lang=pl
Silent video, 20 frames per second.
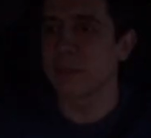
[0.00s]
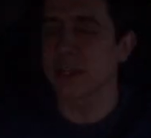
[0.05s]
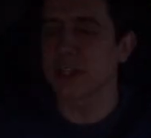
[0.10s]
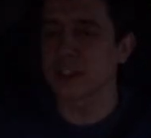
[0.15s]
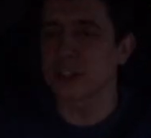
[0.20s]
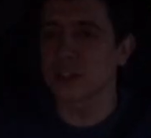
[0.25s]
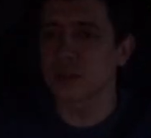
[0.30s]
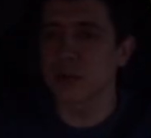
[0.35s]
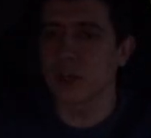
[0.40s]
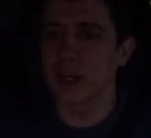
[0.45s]

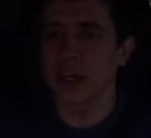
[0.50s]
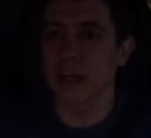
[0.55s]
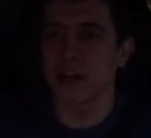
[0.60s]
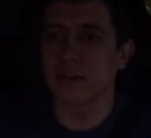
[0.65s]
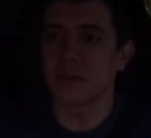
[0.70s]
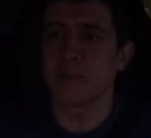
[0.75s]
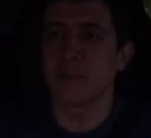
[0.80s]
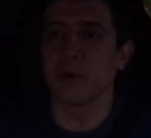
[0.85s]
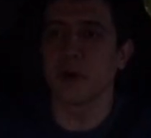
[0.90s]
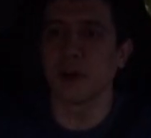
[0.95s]
Pracuję
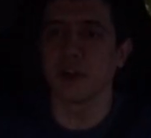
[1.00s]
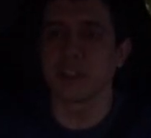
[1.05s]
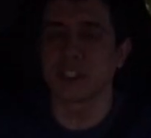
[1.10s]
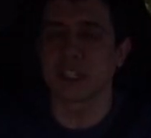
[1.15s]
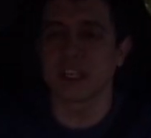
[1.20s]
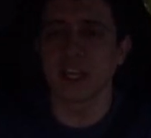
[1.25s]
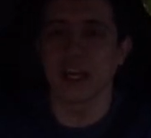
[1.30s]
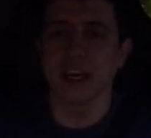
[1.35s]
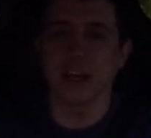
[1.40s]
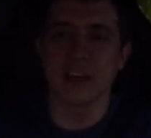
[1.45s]
w
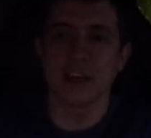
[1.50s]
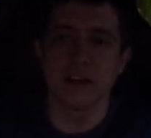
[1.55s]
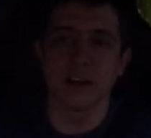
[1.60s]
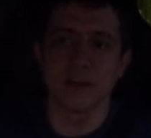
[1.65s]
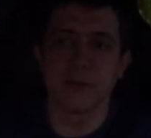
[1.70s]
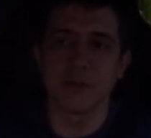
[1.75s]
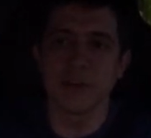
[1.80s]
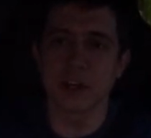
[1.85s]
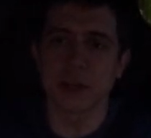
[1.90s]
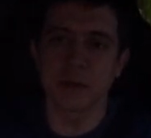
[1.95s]
polskiej
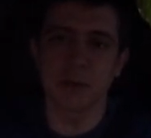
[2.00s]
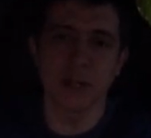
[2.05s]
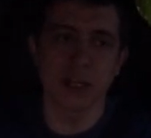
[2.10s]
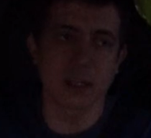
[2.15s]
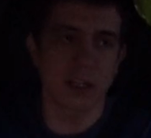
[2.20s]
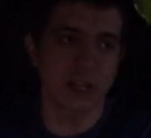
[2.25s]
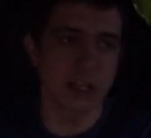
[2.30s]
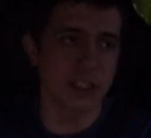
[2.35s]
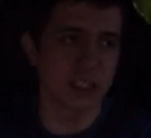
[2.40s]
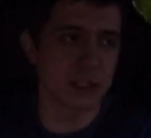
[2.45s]
firmie
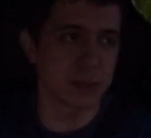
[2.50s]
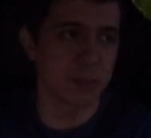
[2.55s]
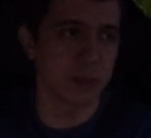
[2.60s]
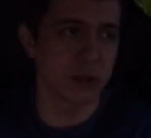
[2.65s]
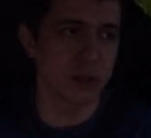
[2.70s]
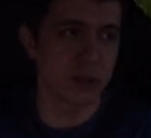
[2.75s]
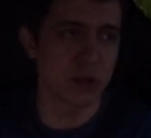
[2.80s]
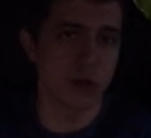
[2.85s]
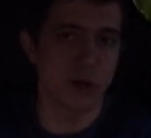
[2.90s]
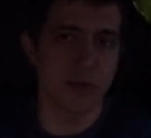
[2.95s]

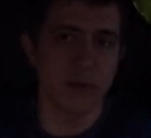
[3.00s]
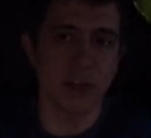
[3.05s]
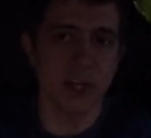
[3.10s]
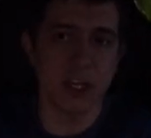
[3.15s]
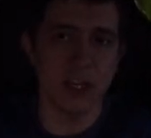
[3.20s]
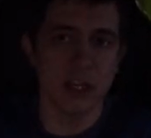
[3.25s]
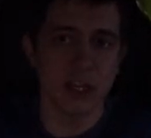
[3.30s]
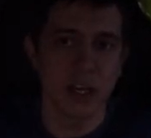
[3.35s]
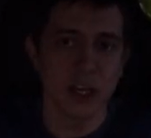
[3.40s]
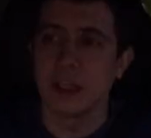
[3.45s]
transportowej